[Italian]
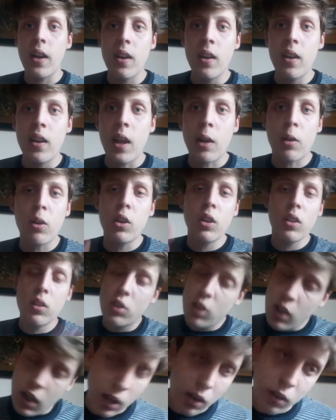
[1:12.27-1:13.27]
E quello,
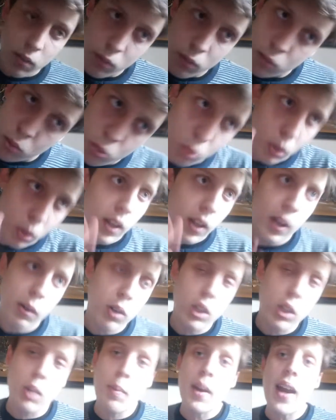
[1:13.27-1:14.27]
sì, 2. E quello
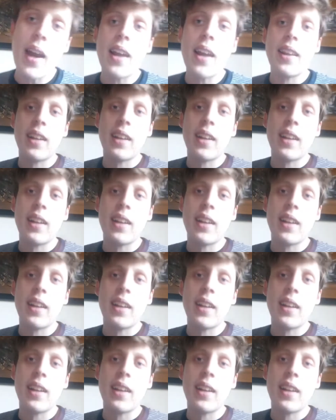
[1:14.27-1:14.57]
di Berardi che ha